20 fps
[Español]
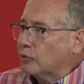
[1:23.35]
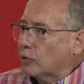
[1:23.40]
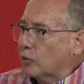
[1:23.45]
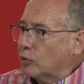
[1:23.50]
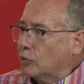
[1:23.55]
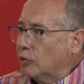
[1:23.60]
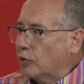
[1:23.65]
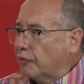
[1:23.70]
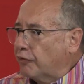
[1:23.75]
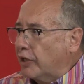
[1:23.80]

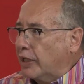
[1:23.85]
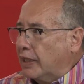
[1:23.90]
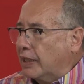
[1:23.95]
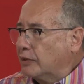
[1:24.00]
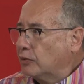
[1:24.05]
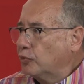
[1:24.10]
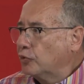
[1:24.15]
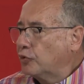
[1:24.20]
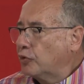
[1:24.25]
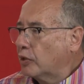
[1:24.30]
Uno fue el
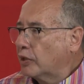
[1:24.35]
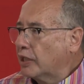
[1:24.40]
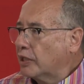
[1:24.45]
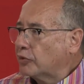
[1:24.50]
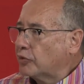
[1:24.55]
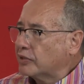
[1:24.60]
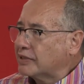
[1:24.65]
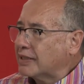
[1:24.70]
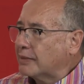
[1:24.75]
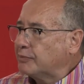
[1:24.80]
anuncio que
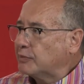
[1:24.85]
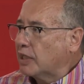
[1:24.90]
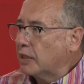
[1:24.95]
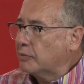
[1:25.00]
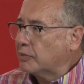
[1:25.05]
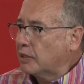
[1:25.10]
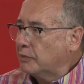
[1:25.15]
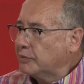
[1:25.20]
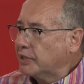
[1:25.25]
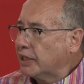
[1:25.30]
hizo en
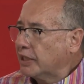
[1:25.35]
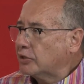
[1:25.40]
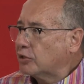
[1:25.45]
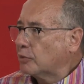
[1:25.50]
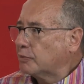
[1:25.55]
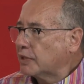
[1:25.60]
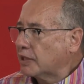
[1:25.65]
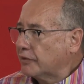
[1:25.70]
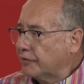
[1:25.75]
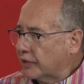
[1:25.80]
septiembre el ministro
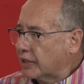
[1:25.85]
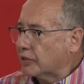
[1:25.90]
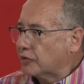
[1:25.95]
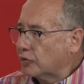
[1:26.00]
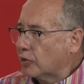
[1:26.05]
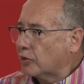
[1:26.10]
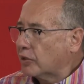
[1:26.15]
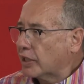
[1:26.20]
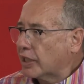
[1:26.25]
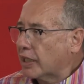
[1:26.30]
de
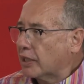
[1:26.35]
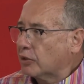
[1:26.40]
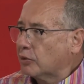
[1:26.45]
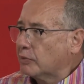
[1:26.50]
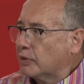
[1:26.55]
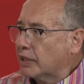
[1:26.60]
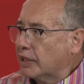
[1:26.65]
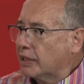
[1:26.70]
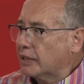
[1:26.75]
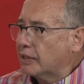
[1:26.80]
Planificación Ricardo
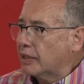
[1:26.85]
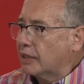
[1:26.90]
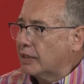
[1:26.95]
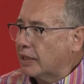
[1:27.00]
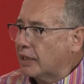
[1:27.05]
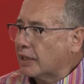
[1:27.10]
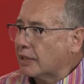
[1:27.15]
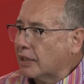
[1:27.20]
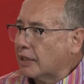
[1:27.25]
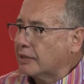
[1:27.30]
Menéndez
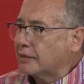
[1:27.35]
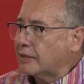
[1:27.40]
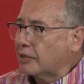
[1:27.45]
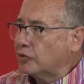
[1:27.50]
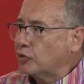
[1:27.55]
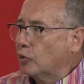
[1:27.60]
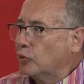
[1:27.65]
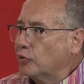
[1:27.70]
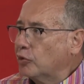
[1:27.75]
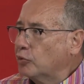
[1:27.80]
de la
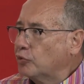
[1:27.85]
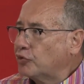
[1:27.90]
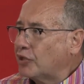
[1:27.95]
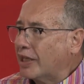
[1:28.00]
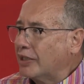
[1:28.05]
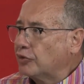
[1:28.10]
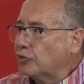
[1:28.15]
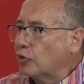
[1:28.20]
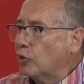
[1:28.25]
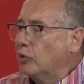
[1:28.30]
realización de un
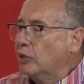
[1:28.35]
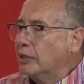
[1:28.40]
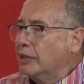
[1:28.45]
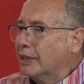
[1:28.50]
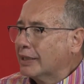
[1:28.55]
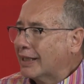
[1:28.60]
censo